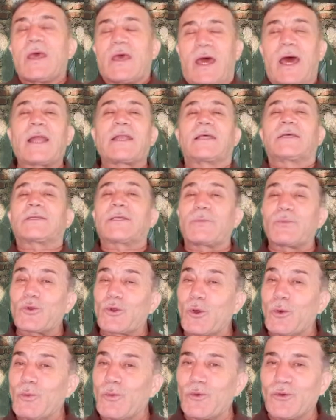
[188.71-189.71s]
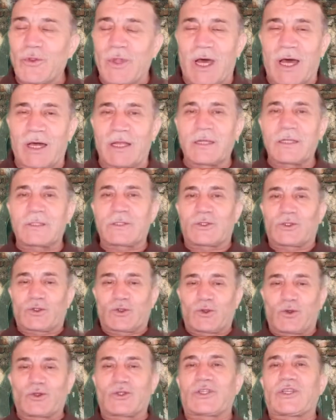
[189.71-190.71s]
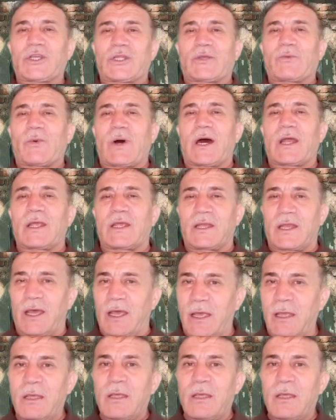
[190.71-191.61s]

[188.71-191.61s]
Her neyse bütün bunlar sonuç itibariyle